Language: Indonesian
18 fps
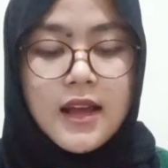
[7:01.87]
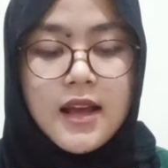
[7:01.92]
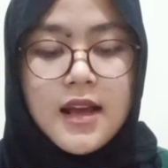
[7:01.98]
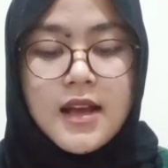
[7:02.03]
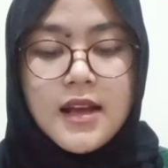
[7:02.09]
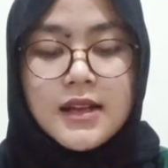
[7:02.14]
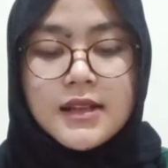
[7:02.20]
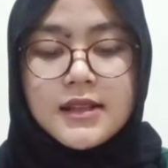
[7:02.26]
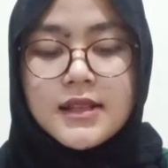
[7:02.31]

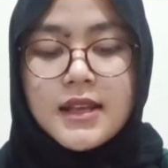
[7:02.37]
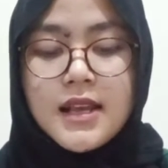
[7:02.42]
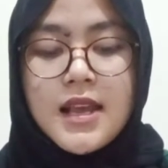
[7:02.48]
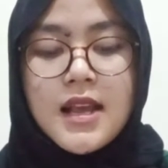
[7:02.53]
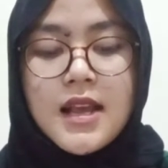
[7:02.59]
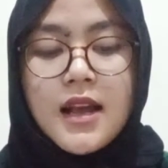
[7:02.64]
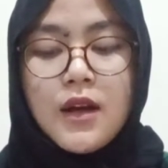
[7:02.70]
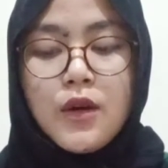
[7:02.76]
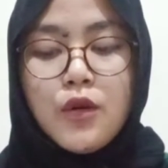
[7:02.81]
sehingga
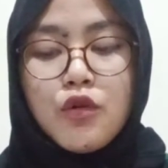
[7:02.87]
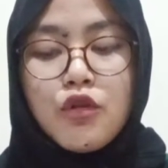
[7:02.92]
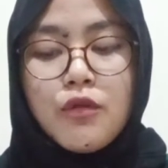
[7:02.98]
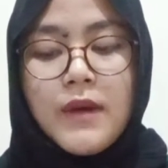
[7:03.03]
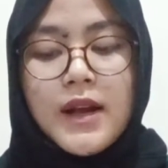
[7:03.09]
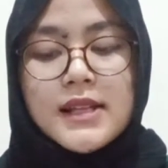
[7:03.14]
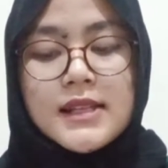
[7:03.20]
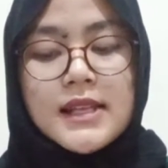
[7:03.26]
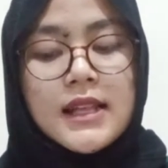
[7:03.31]
hukum
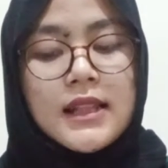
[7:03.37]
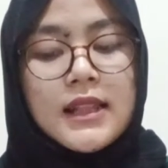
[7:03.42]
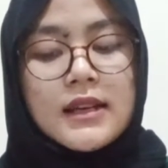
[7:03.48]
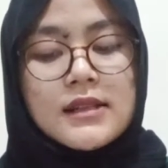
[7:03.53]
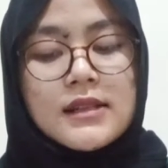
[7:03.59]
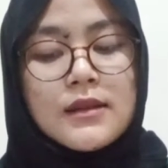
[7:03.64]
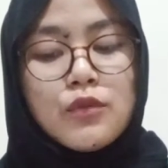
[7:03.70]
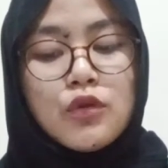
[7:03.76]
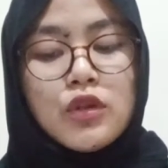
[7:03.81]
asing
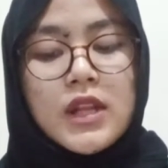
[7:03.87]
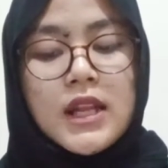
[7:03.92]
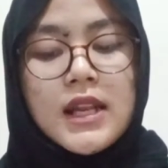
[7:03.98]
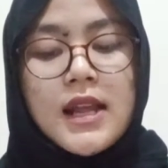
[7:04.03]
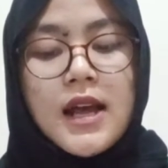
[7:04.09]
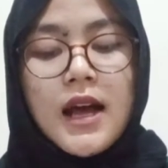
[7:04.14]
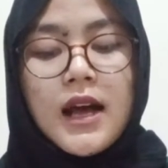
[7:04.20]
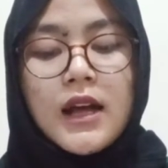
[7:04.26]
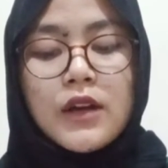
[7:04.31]
tersebut tidak
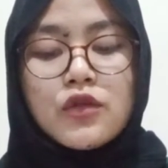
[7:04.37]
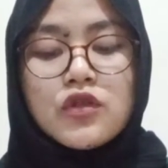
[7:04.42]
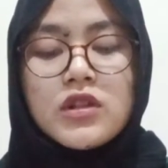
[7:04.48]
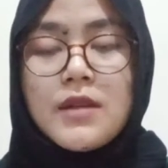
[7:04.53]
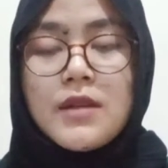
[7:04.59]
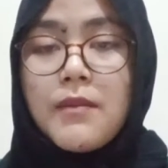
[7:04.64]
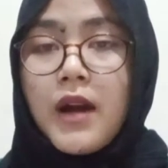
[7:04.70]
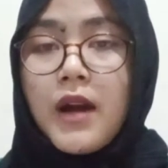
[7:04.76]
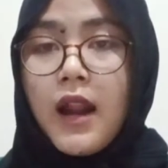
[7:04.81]
harus
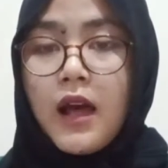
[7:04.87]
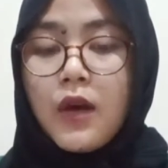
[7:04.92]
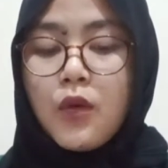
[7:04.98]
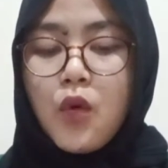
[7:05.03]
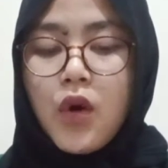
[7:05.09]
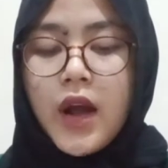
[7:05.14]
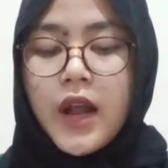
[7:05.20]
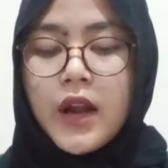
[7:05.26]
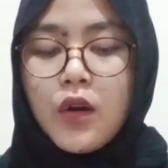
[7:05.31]

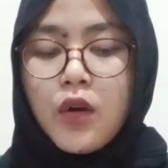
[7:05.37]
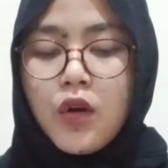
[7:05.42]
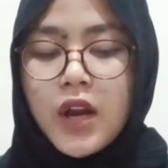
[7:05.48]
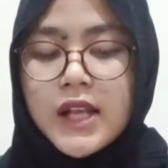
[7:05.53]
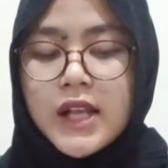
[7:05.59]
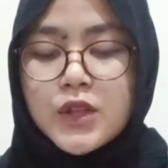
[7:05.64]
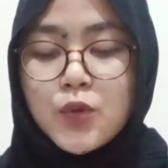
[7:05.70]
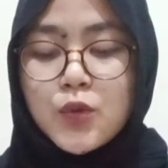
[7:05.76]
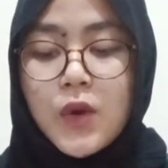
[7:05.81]
diberlakukan oleh
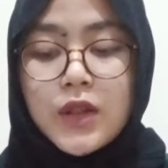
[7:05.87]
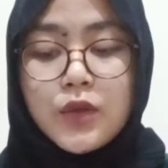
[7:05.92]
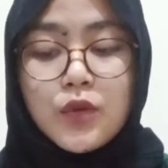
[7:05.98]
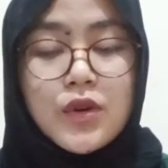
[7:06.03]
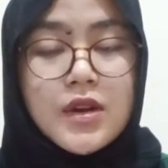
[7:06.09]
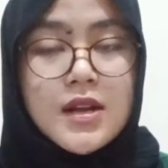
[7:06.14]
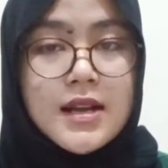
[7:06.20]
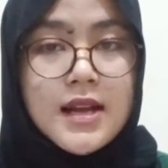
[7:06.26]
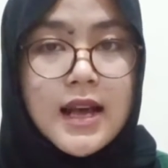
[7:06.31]
suatu
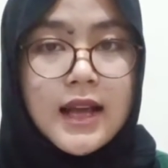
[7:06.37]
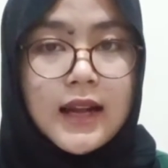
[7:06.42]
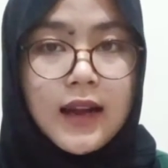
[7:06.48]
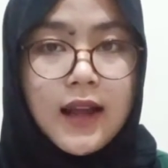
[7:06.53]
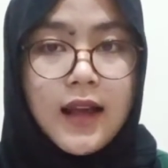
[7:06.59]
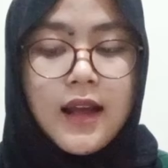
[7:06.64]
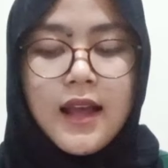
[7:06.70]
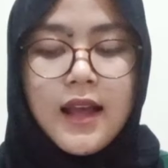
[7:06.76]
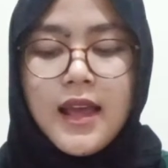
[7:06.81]
negara
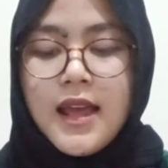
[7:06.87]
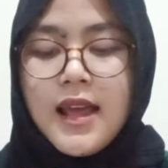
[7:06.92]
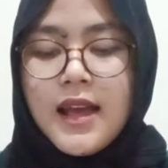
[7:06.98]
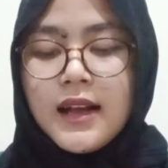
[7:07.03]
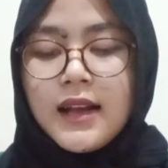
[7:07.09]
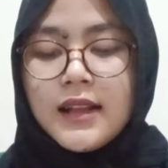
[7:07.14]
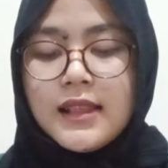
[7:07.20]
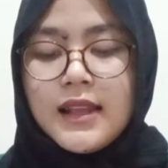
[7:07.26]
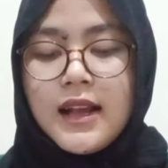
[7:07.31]

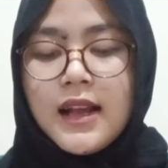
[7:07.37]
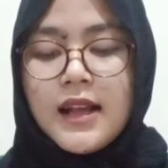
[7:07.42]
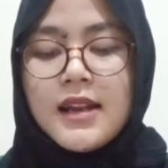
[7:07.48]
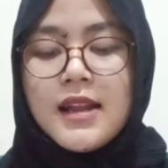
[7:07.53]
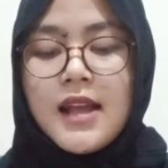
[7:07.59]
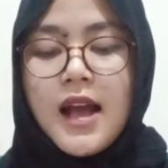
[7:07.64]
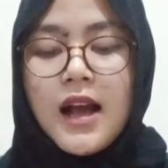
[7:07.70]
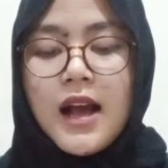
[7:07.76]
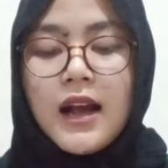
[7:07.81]
ketika
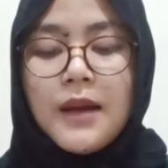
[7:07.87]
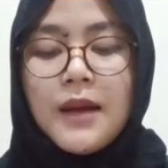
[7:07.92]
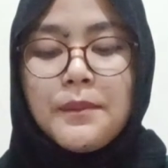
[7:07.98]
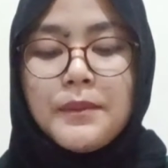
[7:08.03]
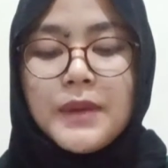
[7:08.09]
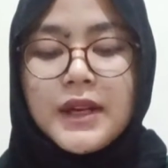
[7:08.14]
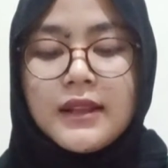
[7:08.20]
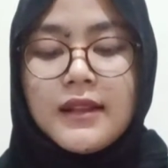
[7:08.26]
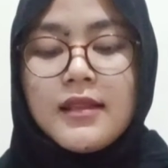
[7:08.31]
dianggap
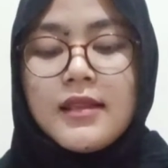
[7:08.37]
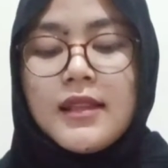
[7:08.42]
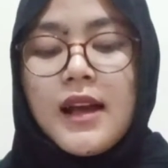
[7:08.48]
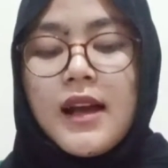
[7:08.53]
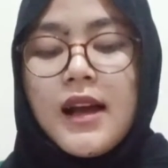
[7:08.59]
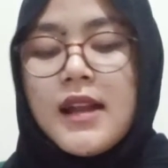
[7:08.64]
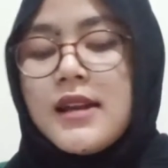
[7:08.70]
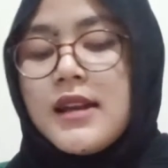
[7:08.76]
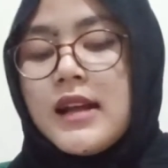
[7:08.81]
bertentangan
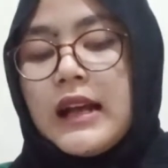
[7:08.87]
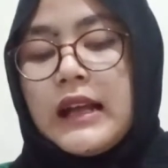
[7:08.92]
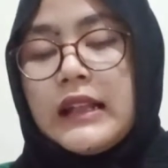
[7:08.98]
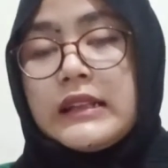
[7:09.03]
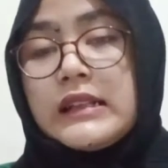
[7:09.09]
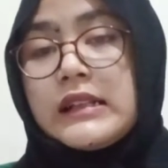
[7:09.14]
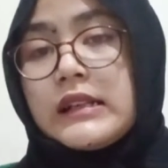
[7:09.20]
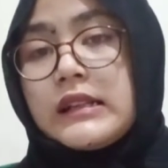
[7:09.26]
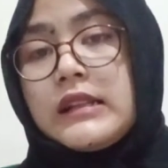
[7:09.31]
dengan
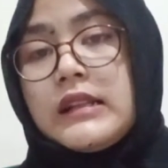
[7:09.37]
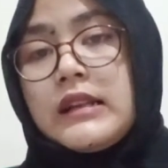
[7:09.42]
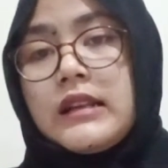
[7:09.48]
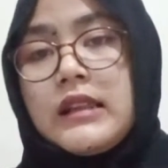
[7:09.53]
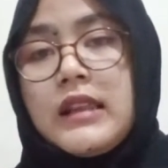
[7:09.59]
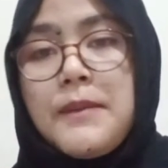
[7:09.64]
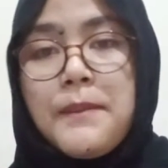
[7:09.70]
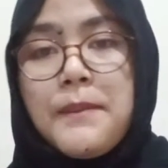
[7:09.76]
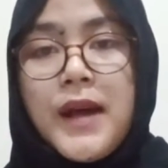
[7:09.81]

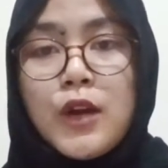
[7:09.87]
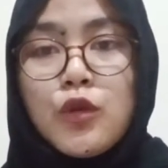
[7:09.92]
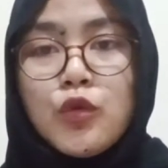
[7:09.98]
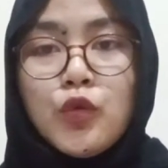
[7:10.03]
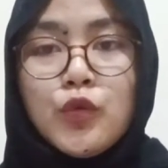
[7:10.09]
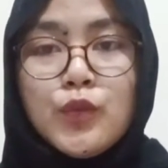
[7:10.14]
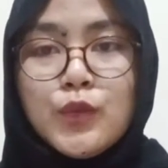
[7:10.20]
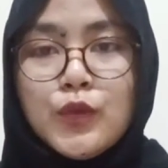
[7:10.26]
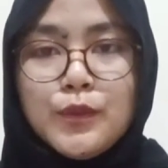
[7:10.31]
ketertiban
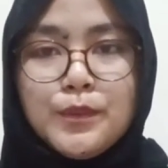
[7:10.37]
umum.